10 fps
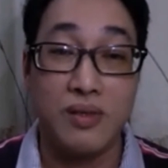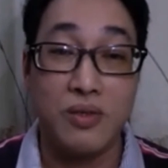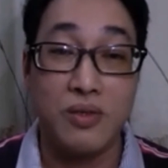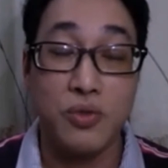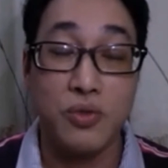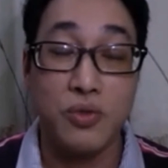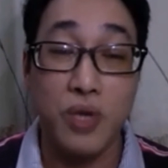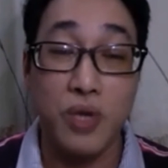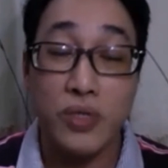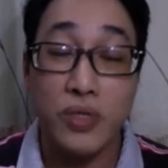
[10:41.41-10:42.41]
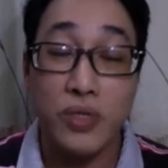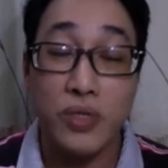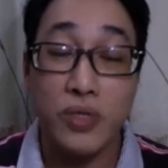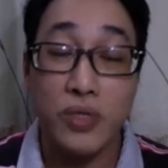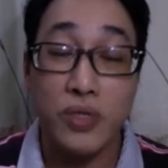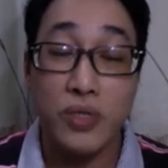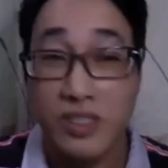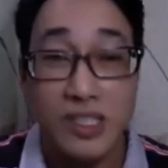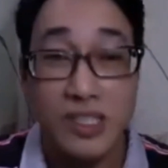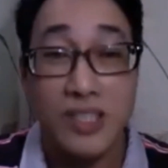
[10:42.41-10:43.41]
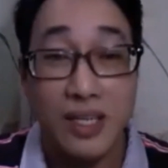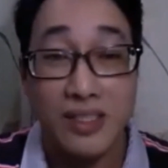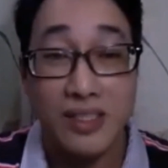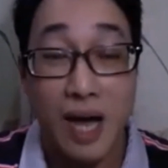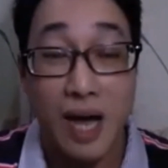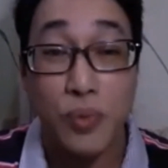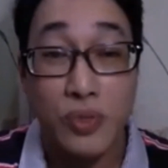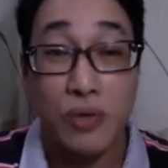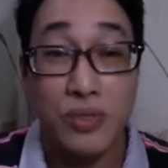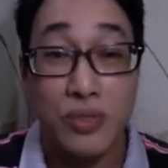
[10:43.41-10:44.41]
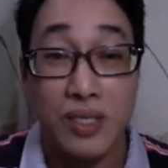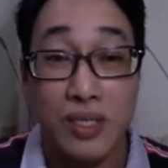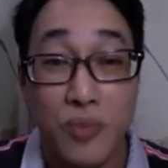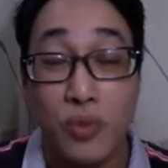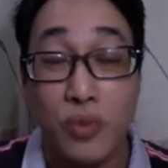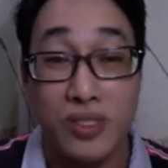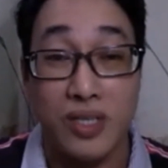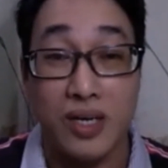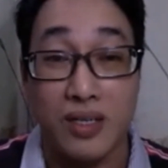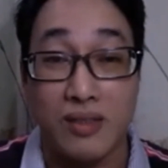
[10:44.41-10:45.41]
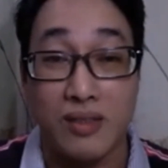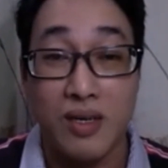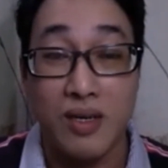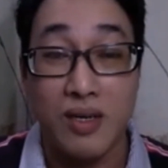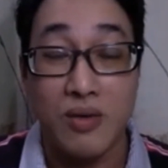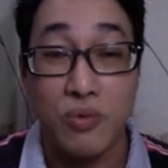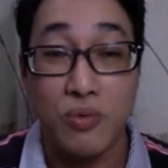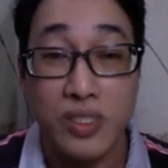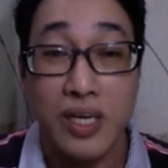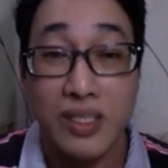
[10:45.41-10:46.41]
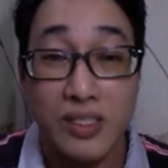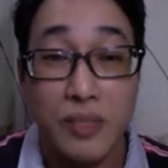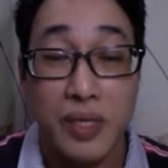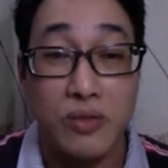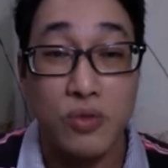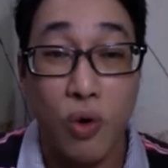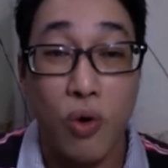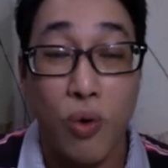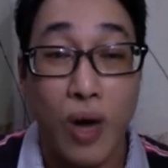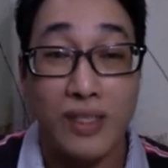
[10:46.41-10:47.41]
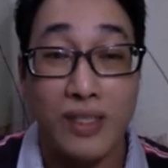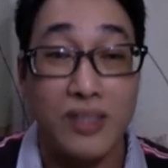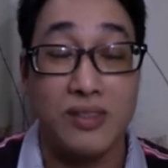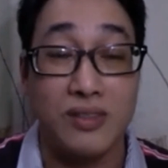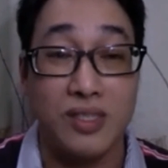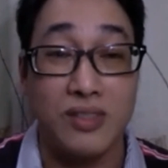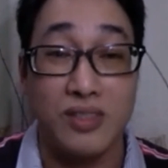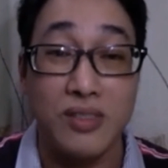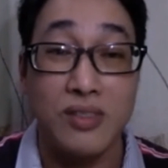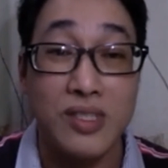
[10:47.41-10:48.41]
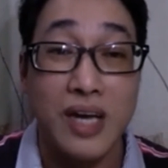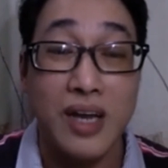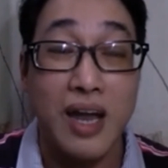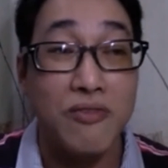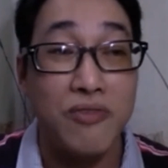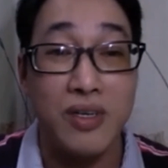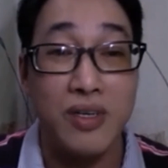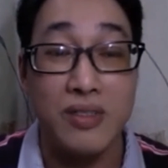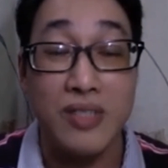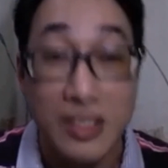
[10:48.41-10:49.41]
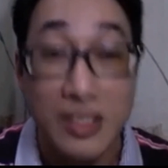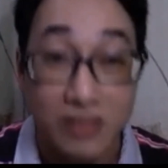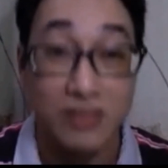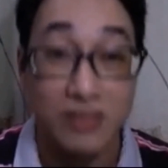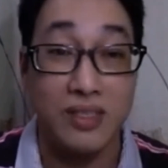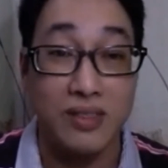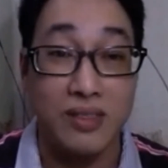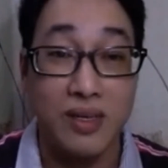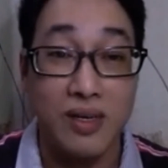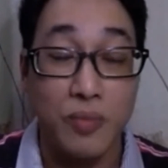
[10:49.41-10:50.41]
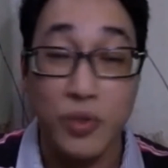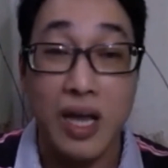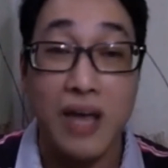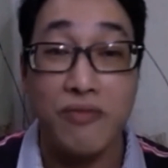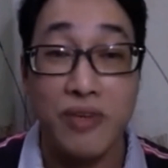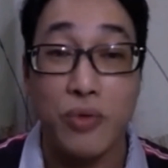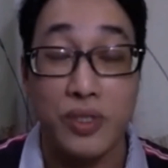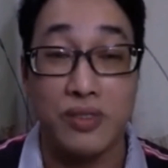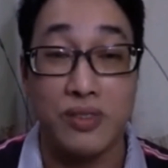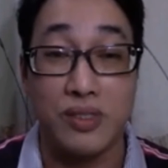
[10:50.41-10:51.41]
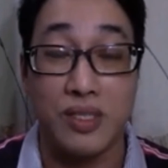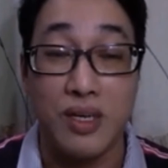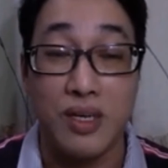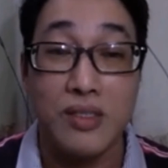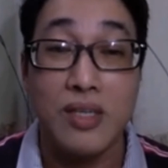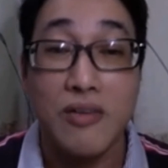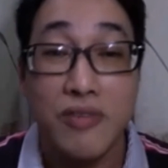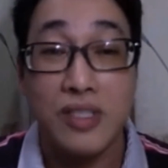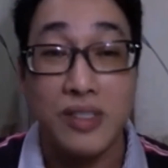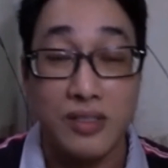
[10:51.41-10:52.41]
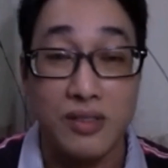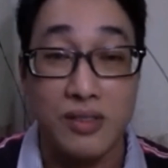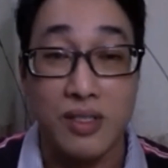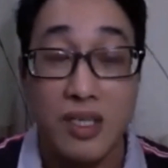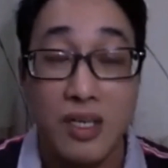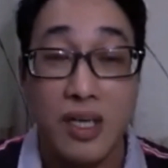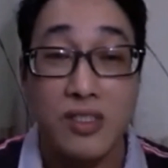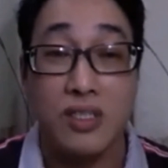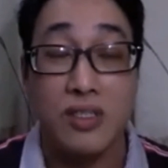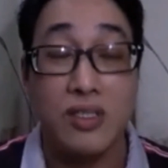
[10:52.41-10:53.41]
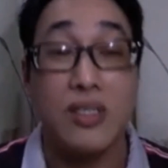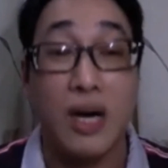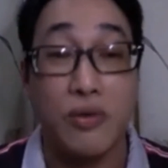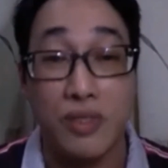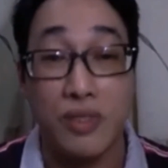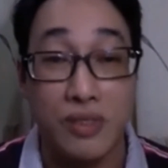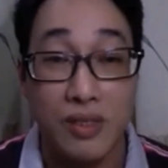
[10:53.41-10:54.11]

所以我既然我看到我既然达不到这个梦想。我在这边多花一天的时间，其实是在浪费你的时间，不是浪费我的时间，是浪费你的时间。你可以请更好的人，